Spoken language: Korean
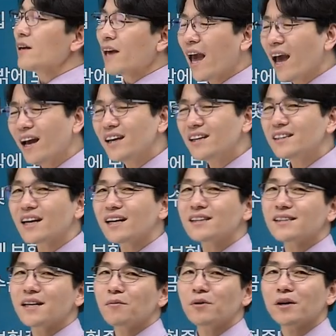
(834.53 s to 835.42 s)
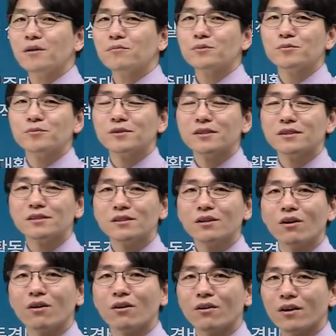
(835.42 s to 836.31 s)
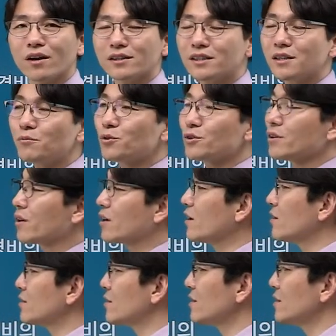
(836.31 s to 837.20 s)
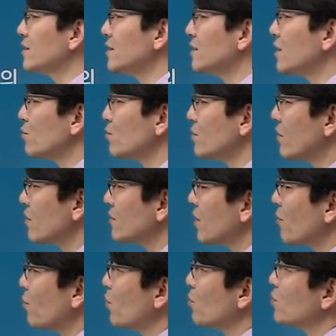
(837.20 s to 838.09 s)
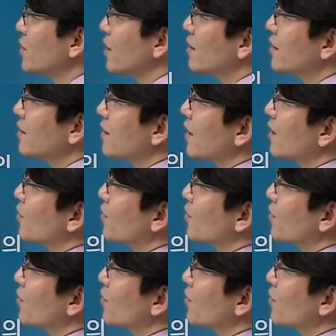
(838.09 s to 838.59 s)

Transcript: 굉장히 세밀한 부분들은요. 예, 실무적인 것들은 진짜 우정섭 본부장한테 다